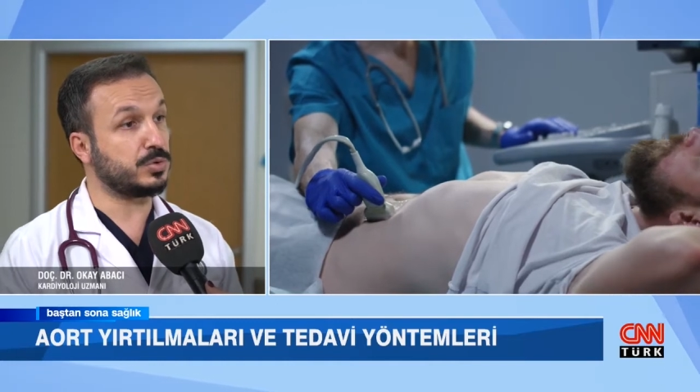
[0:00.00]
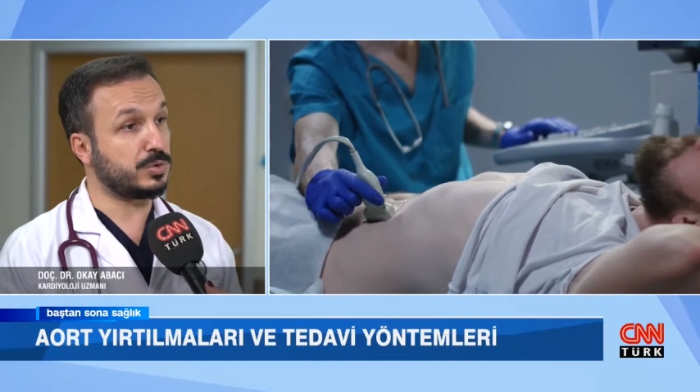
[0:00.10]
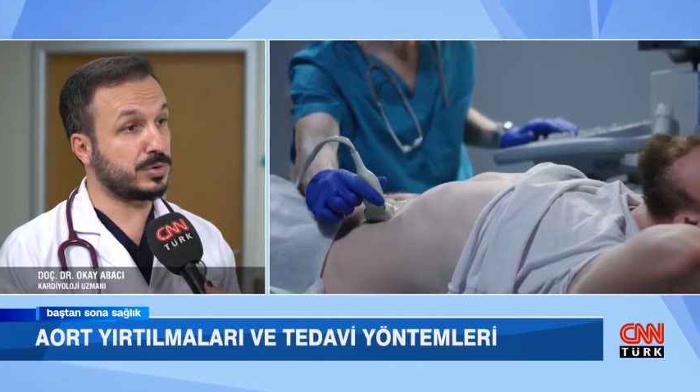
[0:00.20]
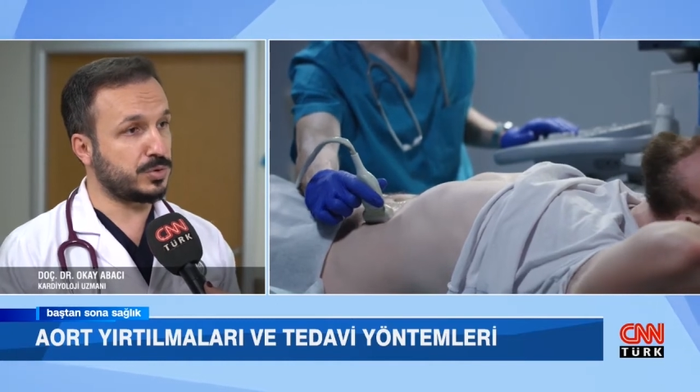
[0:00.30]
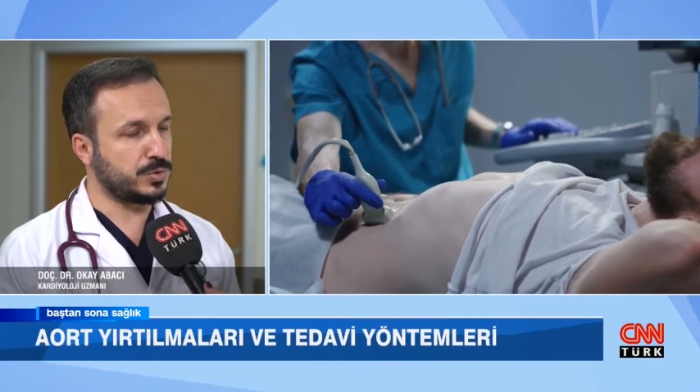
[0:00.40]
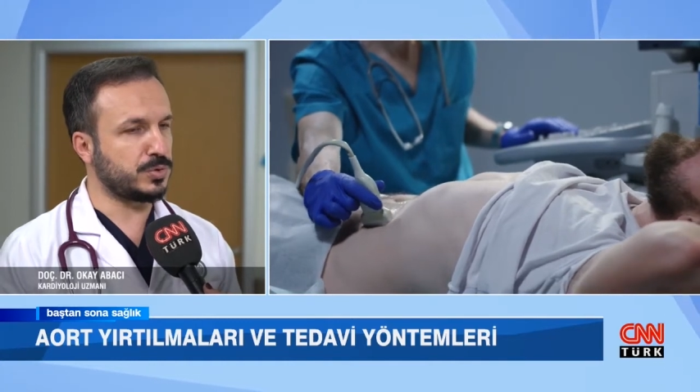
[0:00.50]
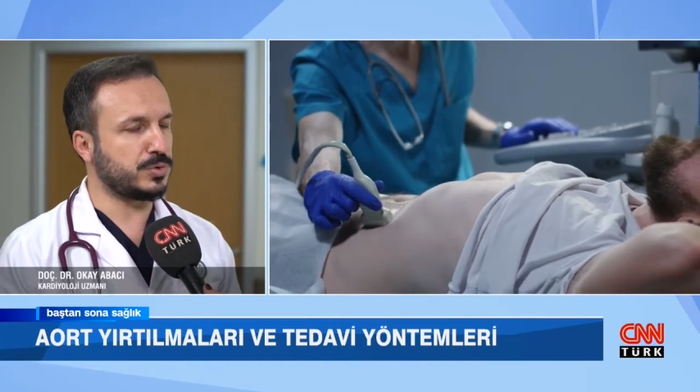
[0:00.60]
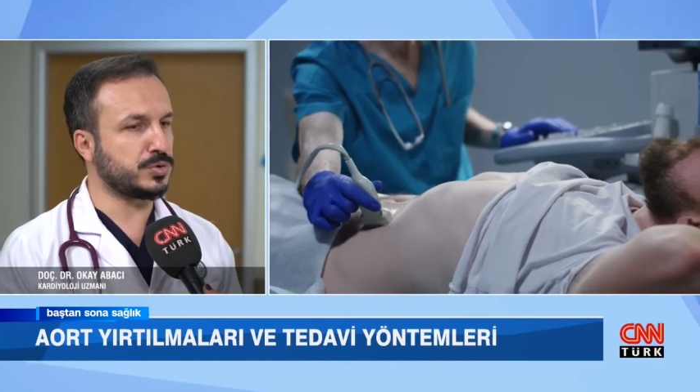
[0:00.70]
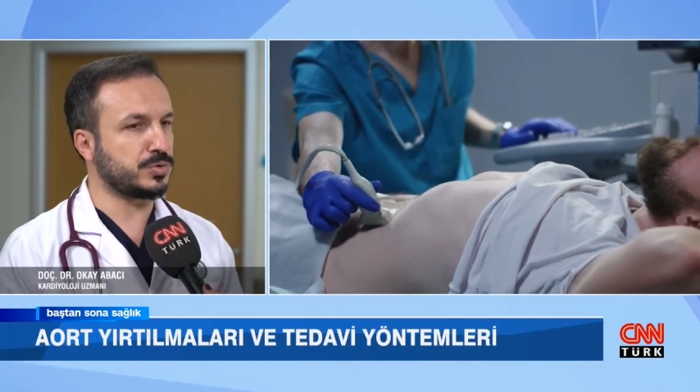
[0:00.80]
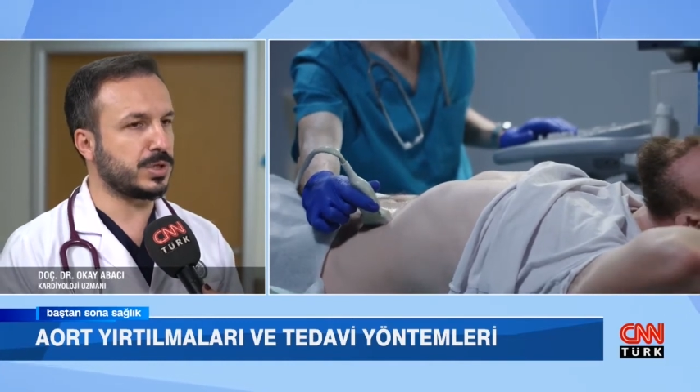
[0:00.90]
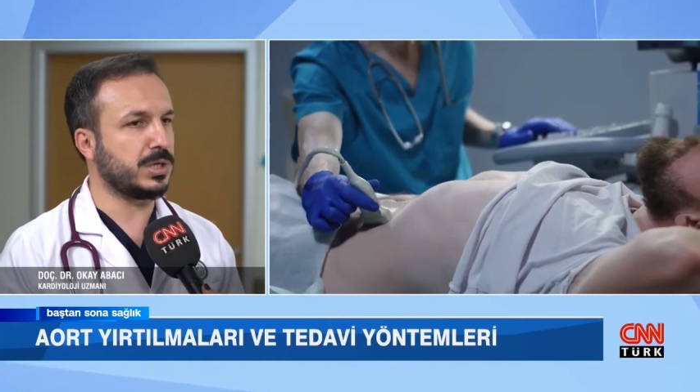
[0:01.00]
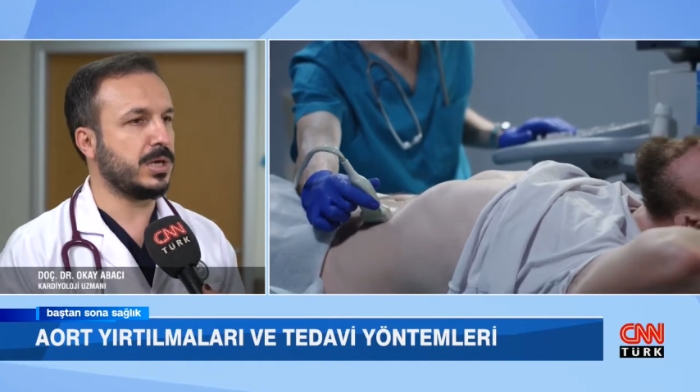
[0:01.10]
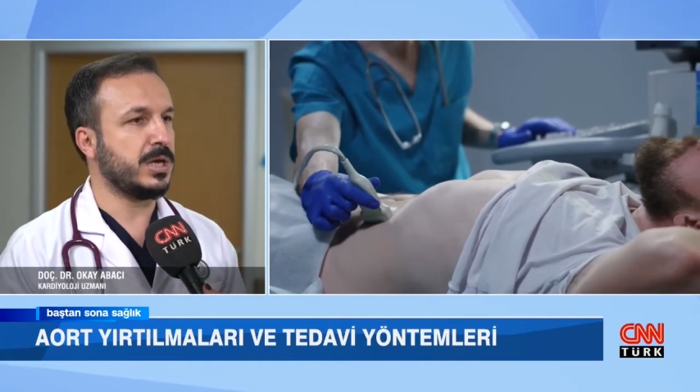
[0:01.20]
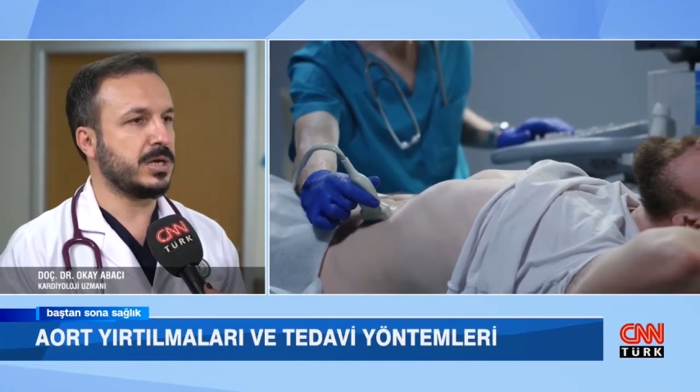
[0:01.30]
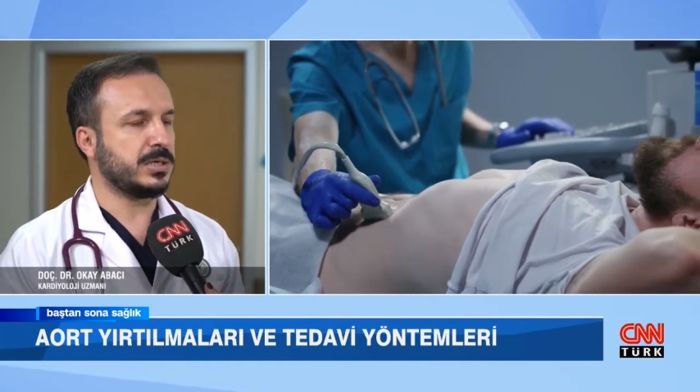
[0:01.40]
ultrason sonucunda
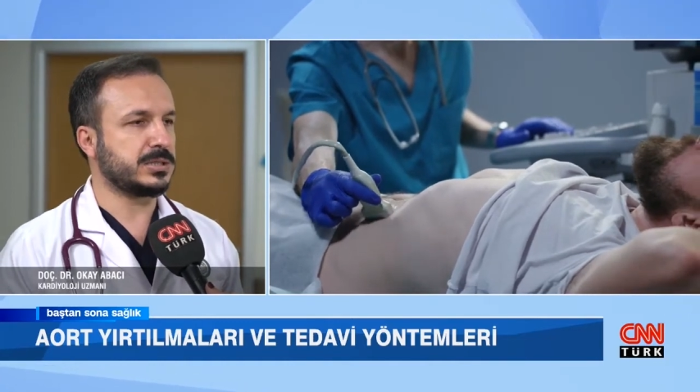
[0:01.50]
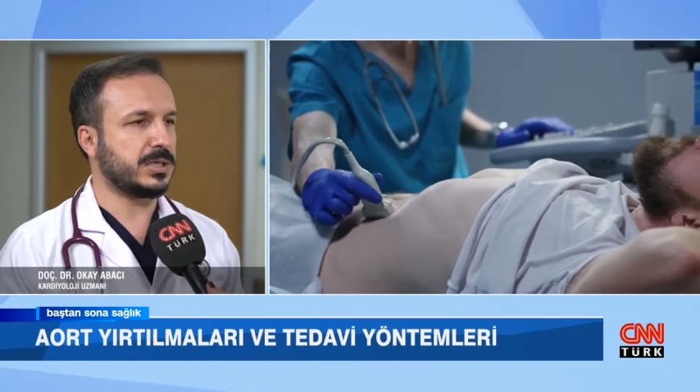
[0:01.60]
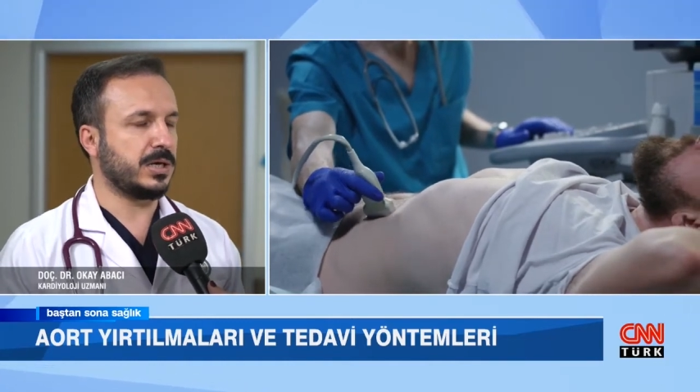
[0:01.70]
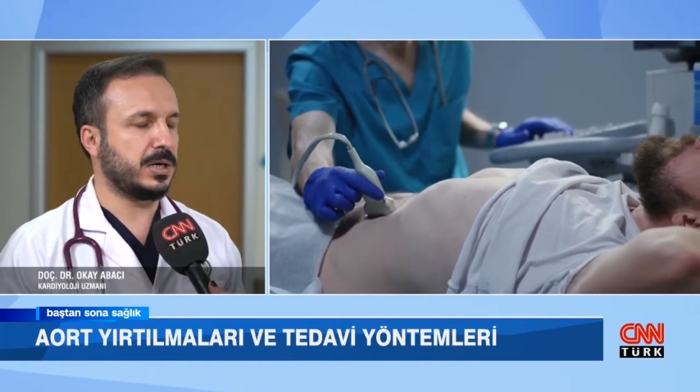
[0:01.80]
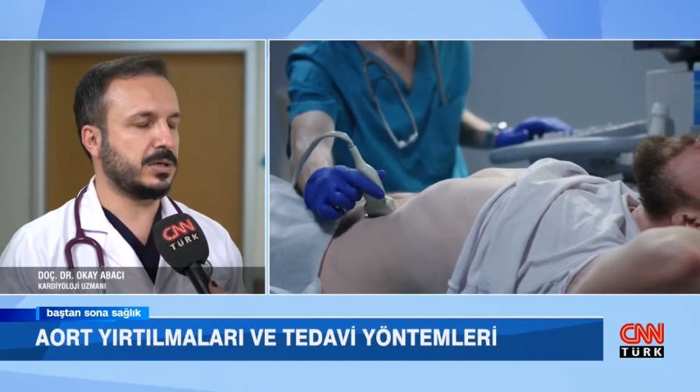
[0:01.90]
işte